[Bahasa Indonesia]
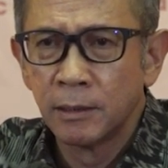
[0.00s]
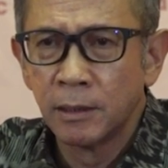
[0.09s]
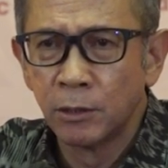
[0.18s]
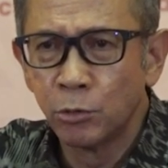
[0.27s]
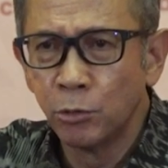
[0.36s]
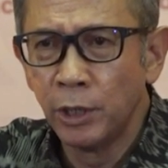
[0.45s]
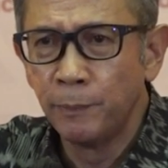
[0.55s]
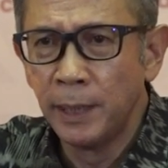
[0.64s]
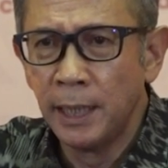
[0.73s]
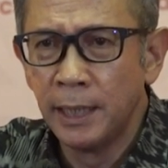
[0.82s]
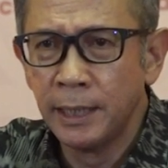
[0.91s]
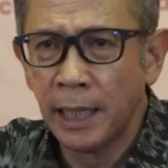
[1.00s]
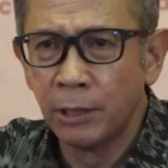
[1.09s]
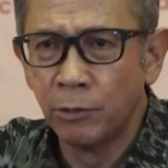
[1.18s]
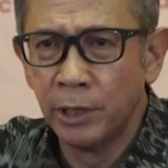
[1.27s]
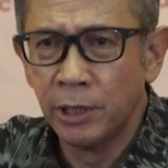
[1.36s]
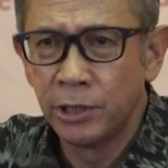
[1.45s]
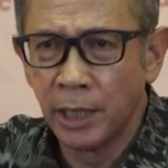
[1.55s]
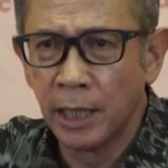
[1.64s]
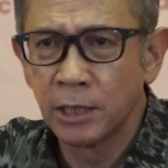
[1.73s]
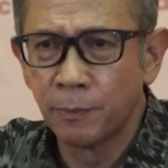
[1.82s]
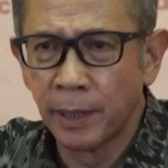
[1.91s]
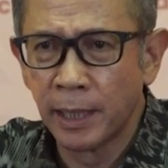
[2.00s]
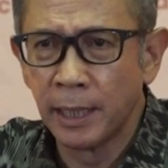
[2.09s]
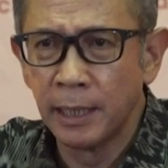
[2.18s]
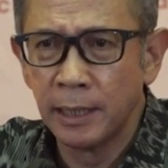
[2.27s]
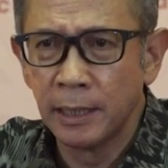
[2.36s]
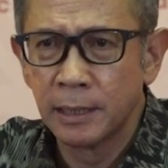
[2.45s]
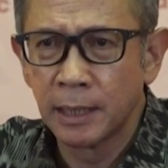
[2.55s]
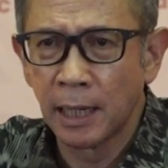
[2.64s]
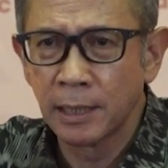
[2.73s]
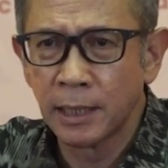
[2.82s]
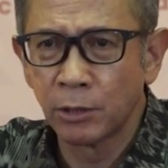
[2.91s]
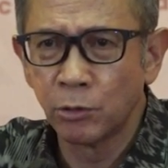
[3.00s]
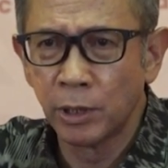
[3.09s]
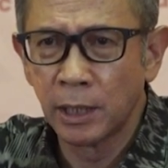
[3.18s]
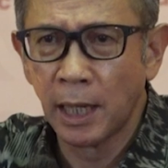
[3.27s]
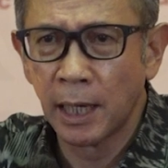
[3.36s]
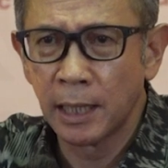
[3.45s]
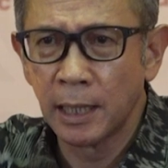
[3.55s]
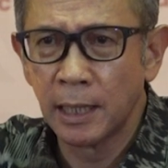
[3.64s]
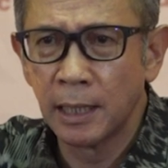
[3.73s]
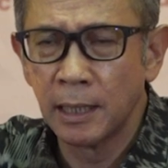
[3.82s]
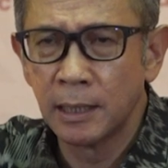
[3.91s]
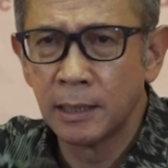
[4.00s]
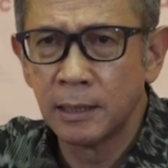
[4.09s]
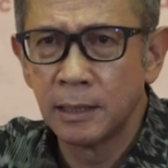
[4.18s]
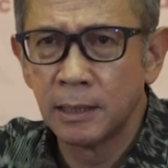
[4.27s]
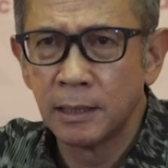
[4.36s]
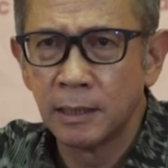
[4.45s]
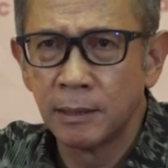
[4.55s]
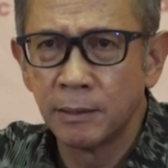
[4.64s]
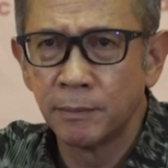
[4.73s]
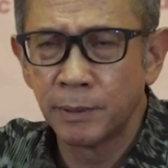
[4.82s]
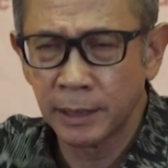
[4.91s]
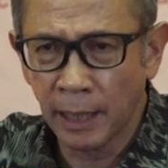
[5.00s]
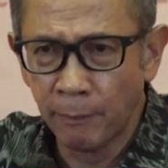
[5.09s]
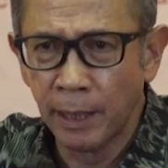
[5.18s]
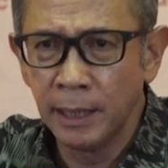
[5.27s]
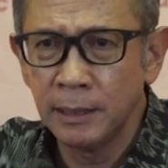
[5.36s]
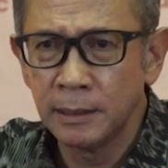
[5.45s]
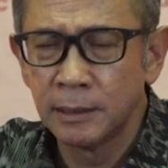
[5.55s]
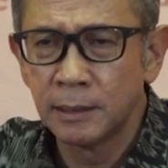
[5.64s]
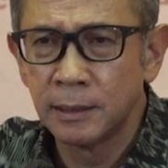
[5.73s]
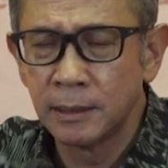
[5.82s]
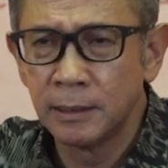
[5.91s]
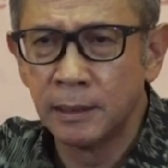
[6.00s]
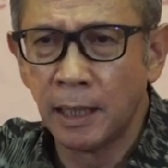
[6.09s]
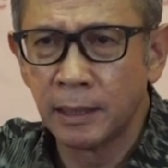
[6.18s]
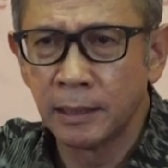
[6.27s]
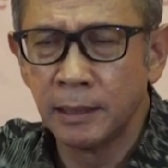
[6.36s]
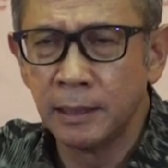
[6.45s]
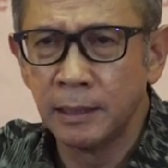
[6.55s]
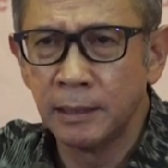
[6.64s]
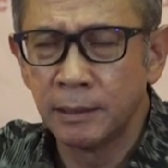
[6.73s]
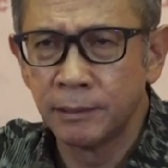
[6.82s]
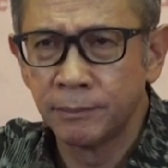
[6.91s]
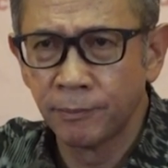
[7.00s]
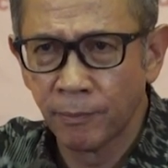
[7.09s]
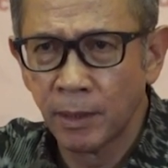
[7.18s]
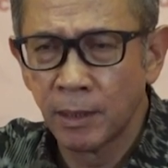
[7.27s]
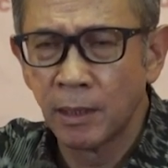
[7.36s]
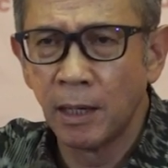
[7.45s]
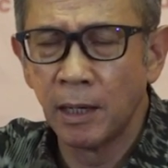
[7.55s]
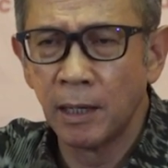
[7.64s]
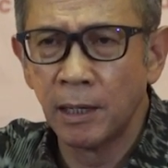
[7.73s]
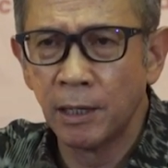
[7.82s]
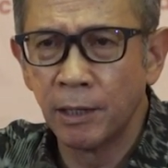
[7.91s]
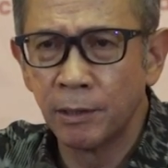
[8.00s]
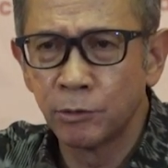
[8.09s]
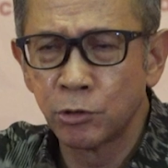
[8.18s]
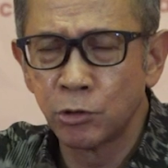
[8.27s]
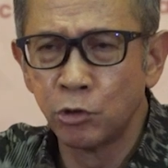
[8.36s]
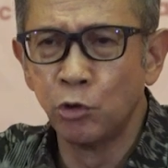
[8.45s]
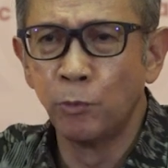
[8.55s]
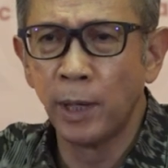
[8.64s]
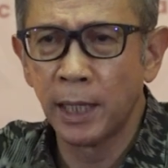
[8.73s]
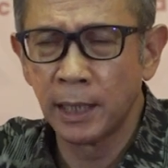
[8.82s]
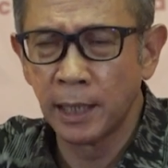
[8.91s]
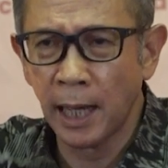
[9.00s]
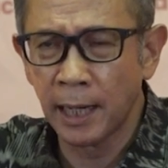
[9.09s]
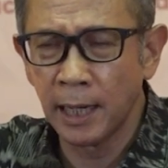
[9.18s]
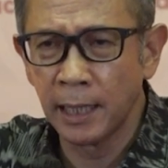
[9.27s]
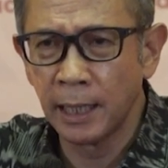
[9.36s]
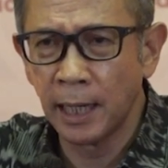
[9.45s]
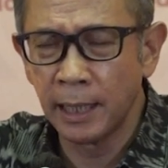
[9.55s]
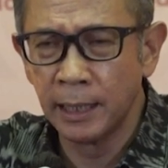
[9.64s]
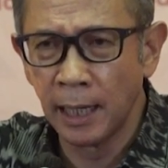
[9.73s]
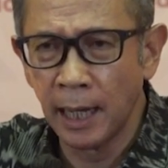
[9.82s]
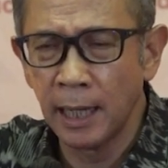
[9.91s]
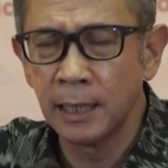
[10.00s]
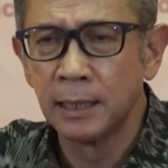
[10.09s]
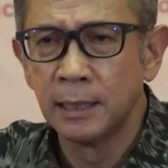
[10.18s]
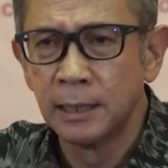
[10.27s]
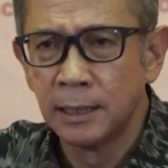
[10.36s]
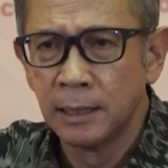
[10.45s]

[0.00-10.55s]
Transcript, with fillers: Tentu dipilihnya Indonesia sebagai salah satu negara pertama dari uh, sejumlah negara yang adalah